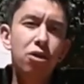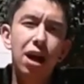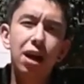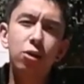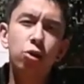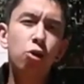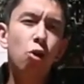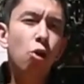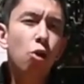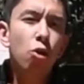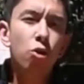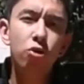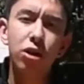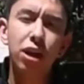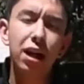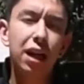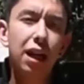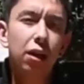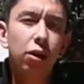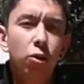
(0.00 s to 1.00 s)
a todos
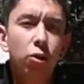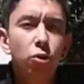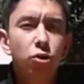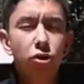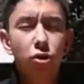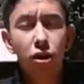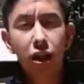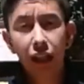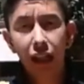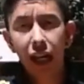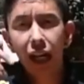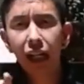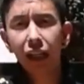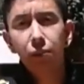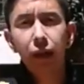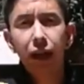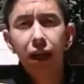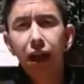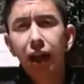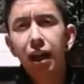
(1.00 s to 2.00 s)
en el cruce. Ahorita les
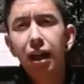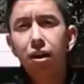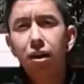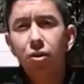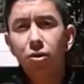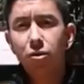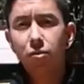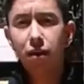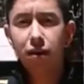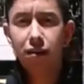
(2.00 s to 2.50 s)
explicaré con